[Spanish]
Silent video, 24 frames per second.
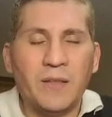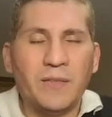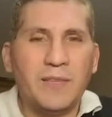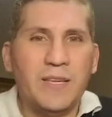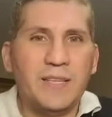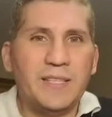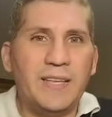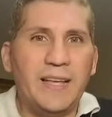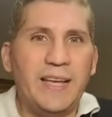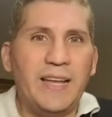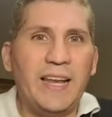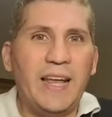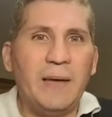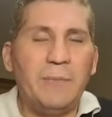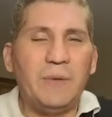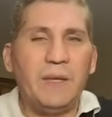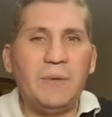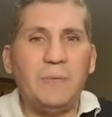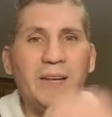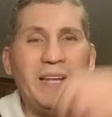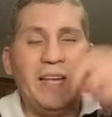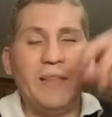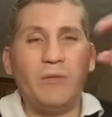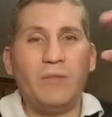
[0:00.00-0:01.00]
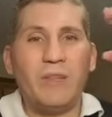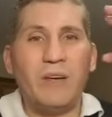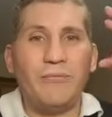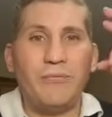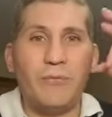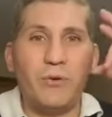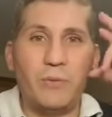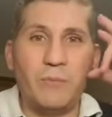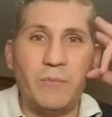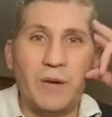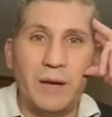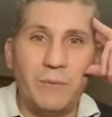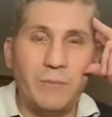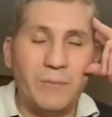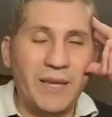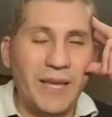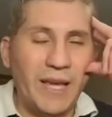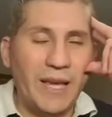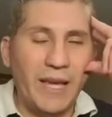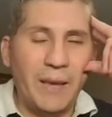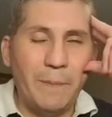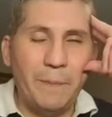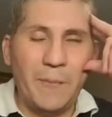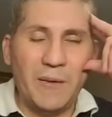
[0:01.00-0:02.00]
Dice en la Biblia de una forma
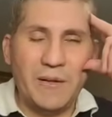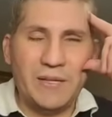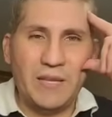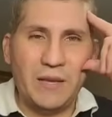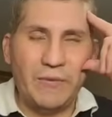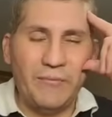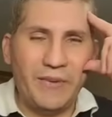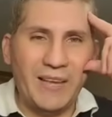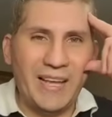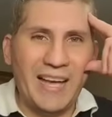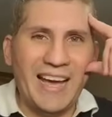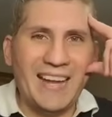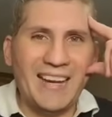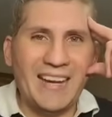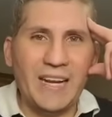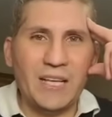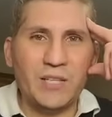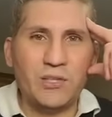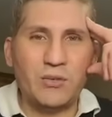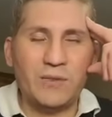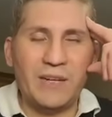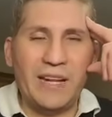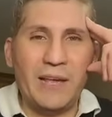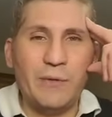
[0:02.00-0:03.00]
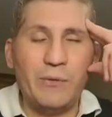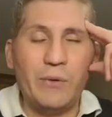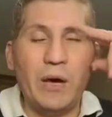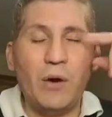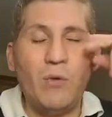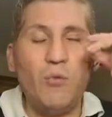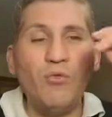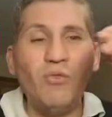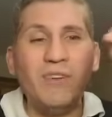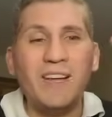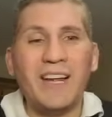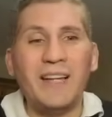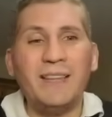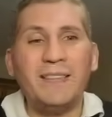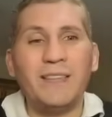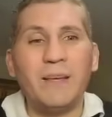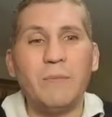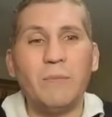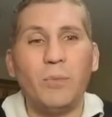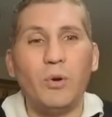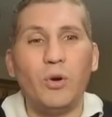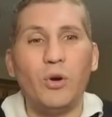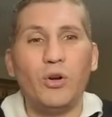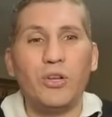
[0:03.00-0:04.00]
bien específica relacionado a un gran
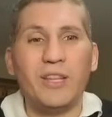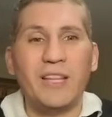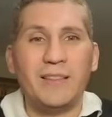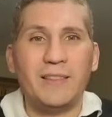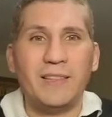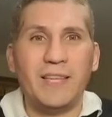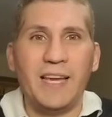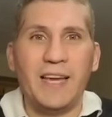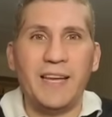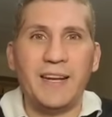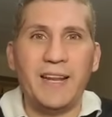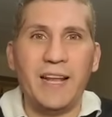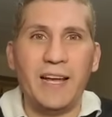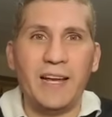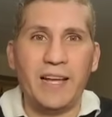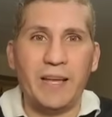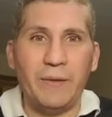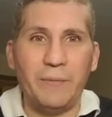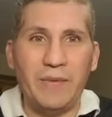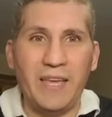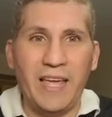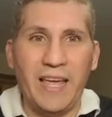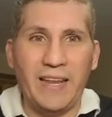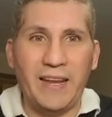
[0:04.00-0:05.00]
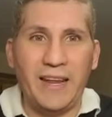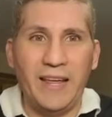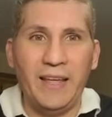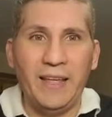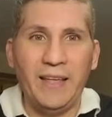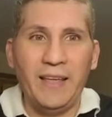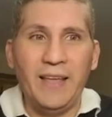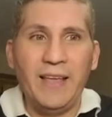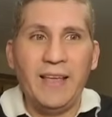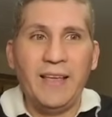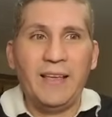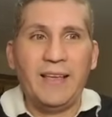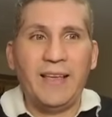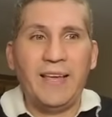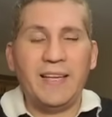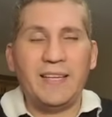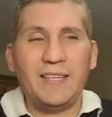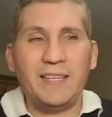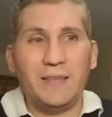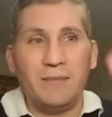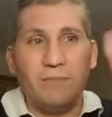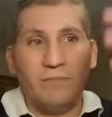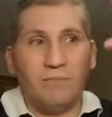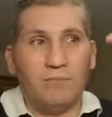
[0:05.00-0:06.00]
temblor de tierra que viene, que
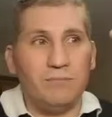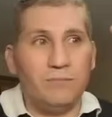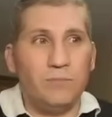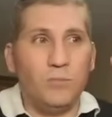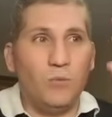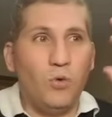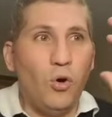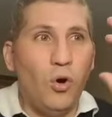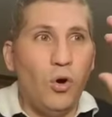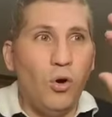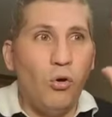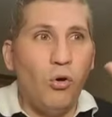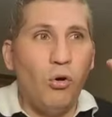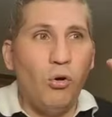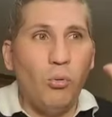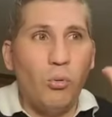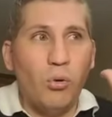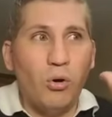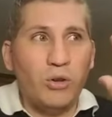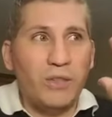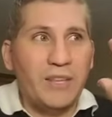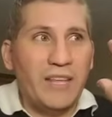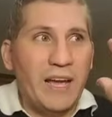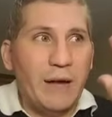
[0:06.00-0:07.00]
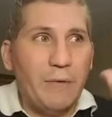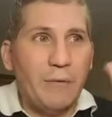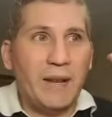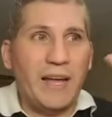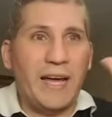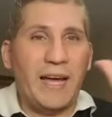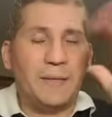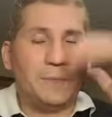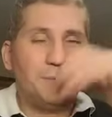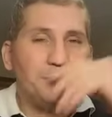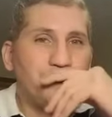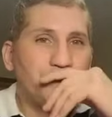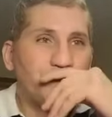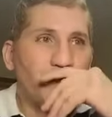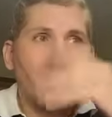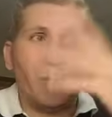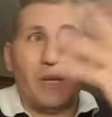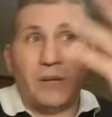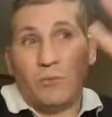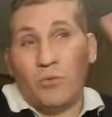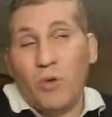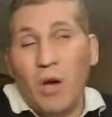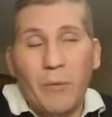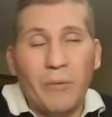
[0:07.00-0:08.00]
no hubo ni habrá, o
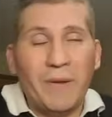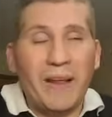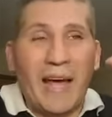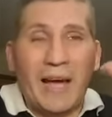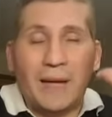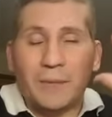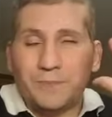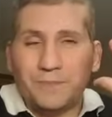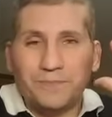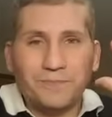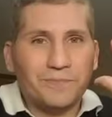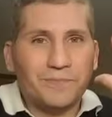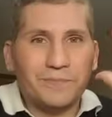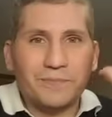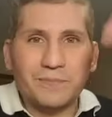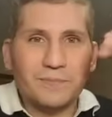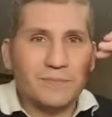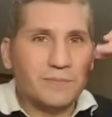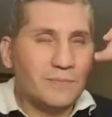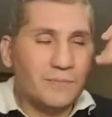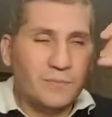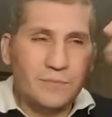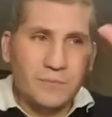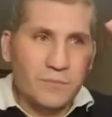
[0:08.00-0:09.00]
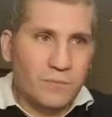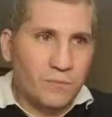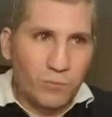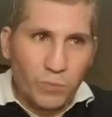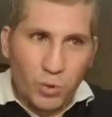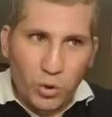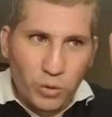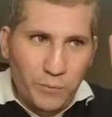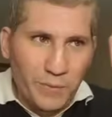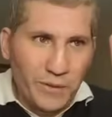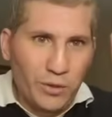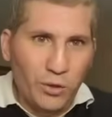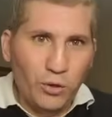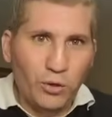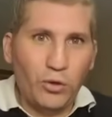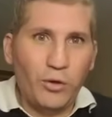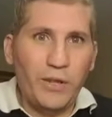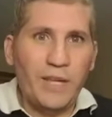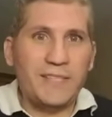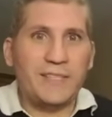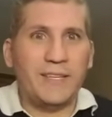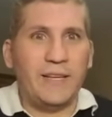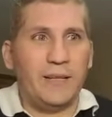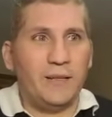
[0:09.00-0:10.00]
sea, no habrá, por lo menos lo
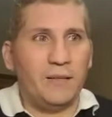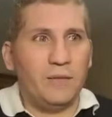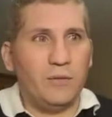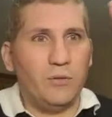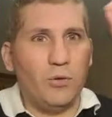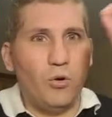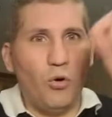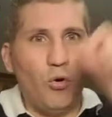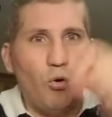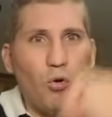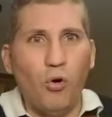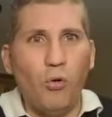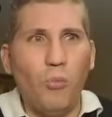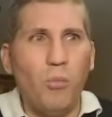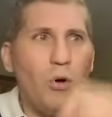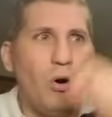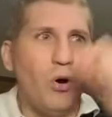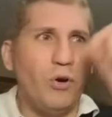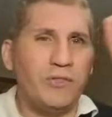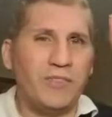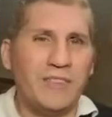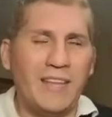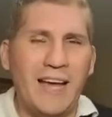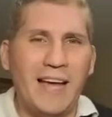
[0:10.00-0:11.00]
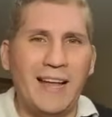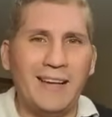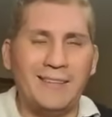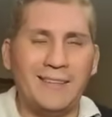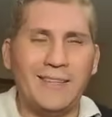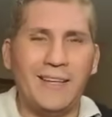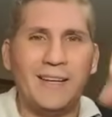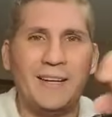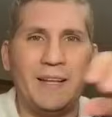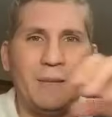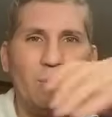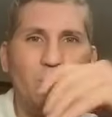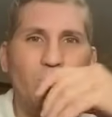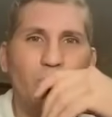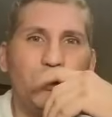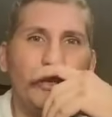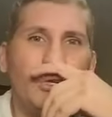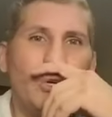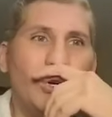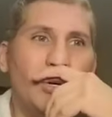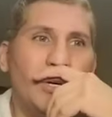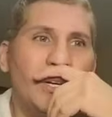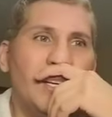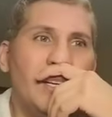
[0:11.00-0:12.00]
dice, no hubo tal
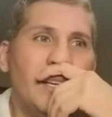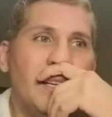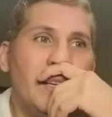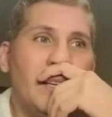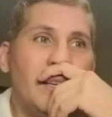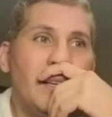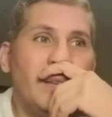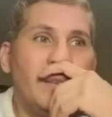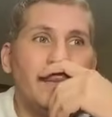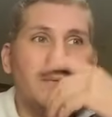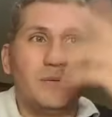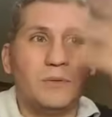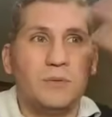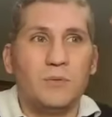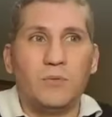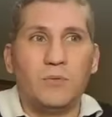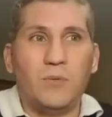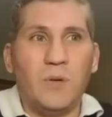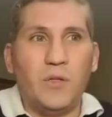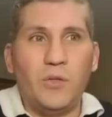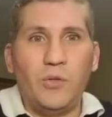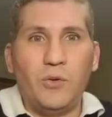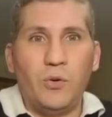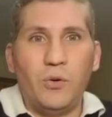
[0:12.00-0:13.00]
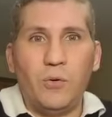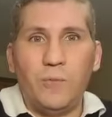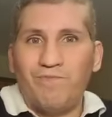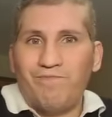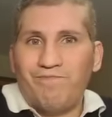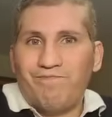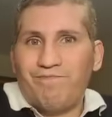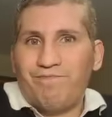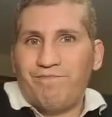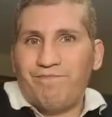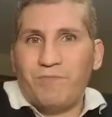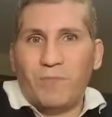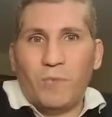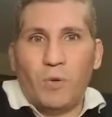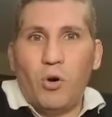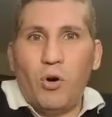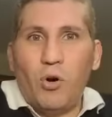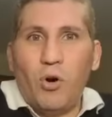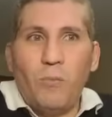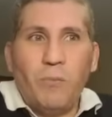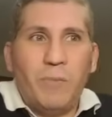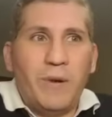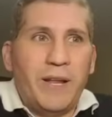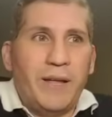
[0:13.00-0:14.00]
terremoto cuando los
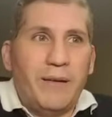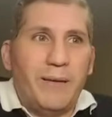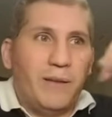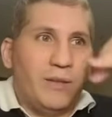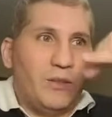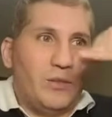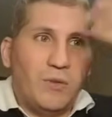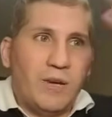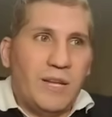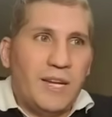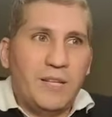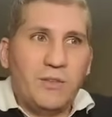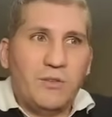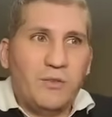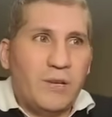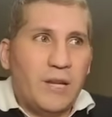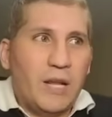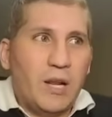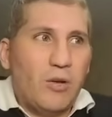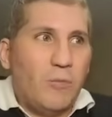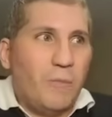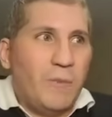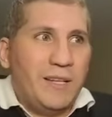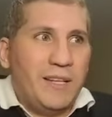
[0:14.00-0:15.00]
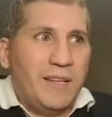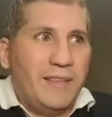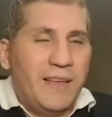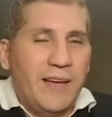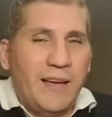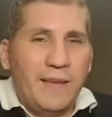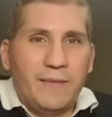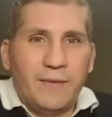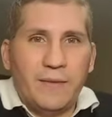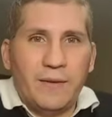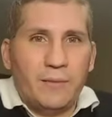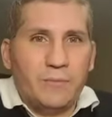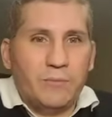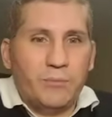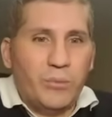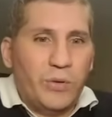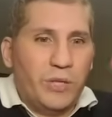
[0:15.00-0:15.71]
hombres en toda la historia de la humanidad han